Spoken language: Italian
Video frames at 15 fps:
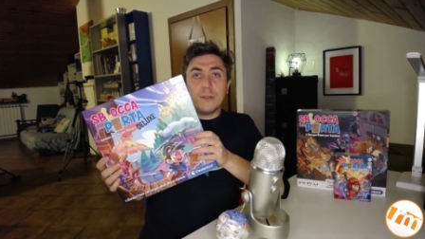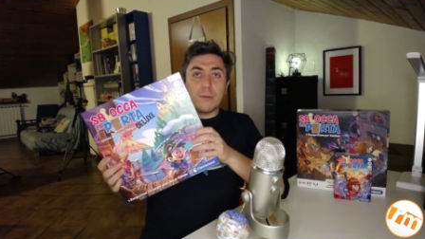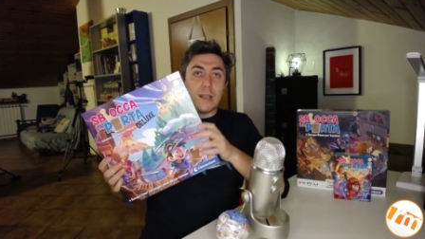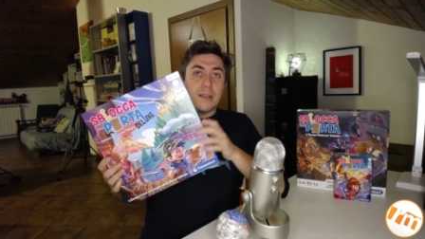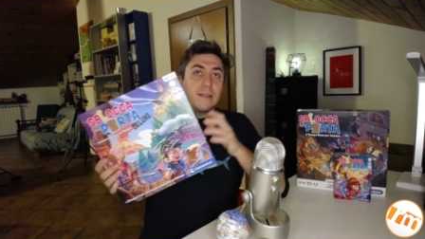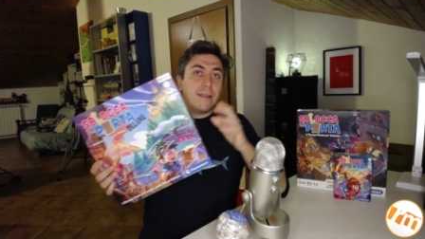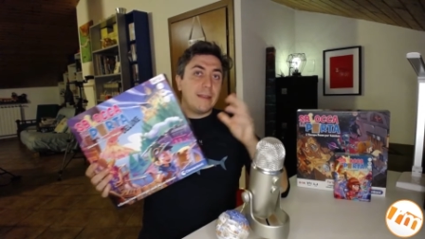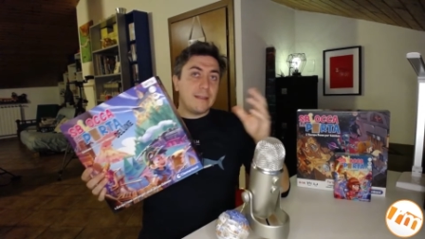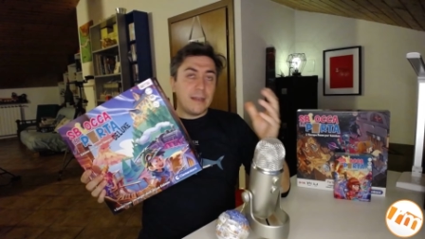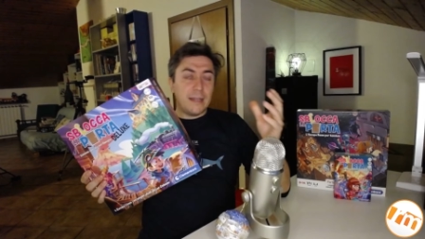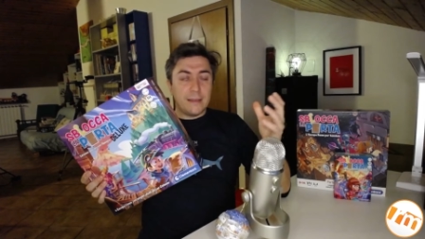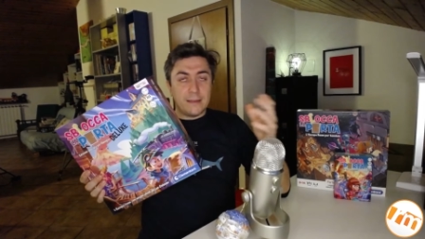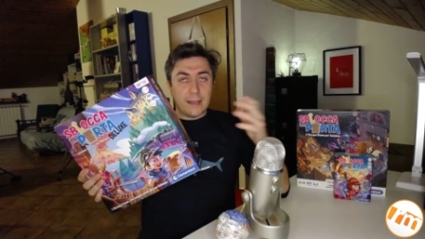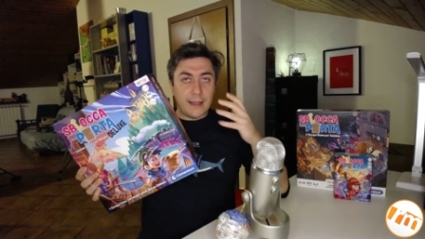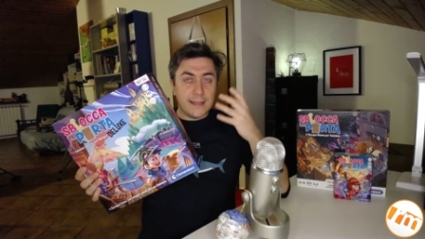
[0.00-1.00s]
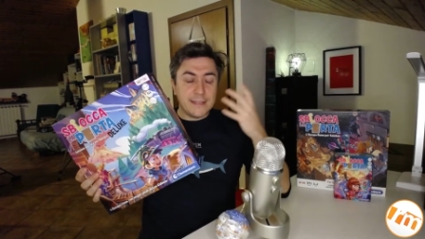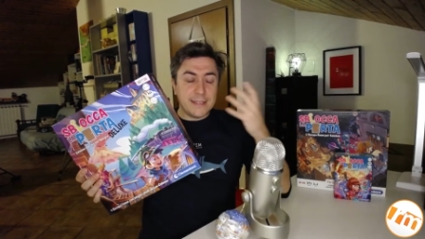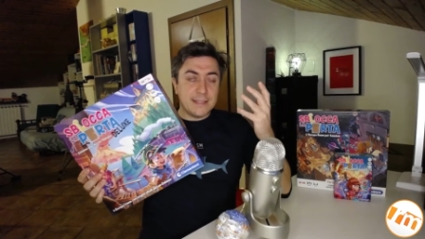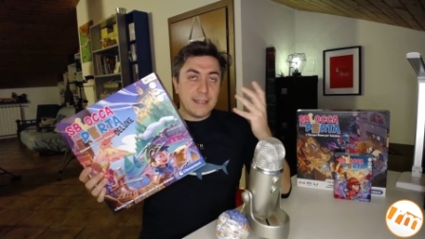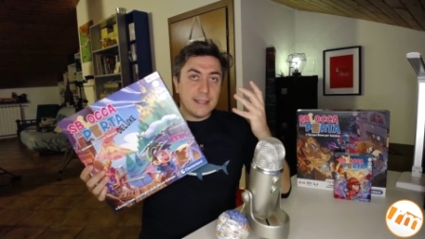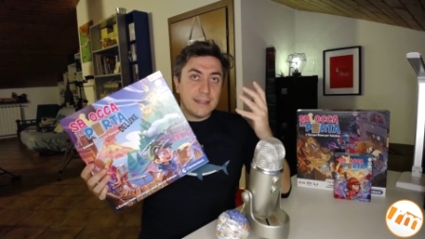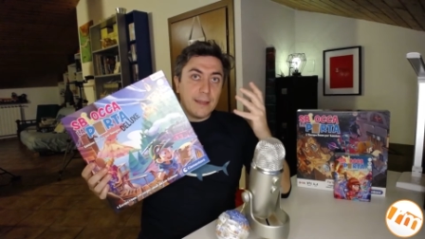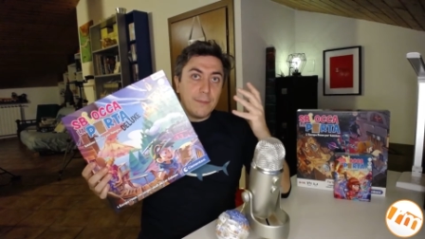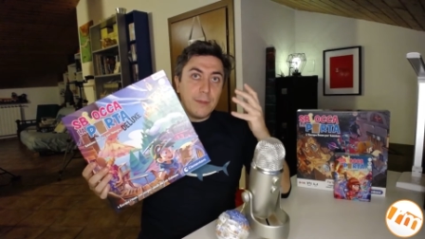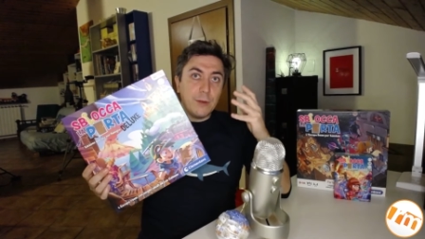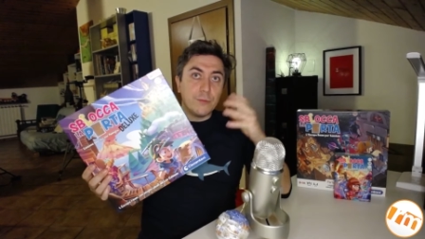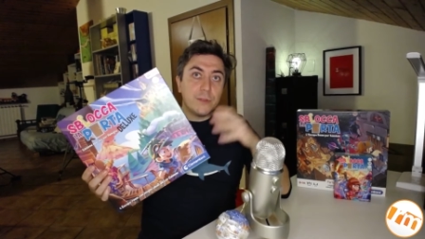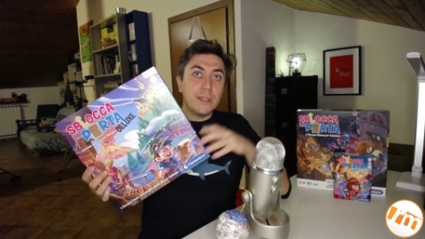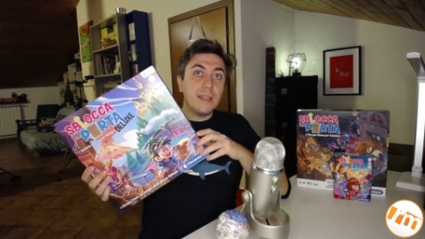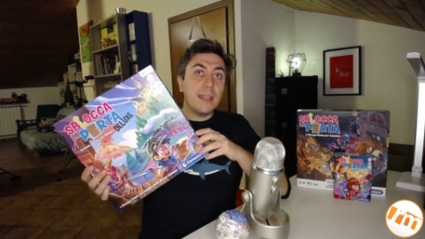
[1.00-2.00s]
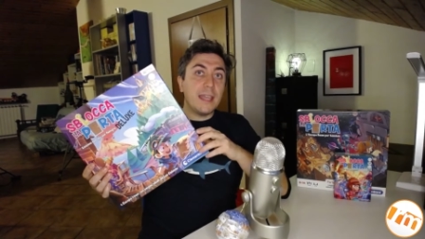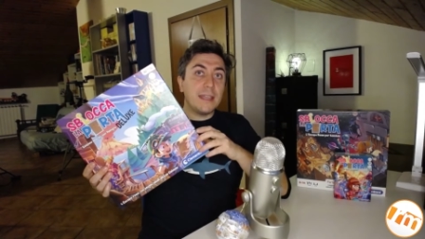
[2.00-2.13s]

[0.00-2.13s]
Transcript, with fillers: durata dai 30 ai 60 minuti,